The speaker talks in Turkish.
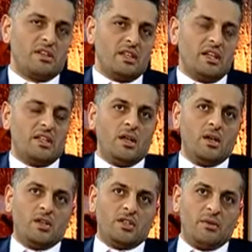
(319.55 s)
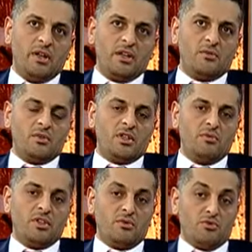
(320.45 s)
Sade işte ben
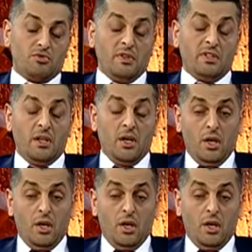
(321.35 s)
2023 metre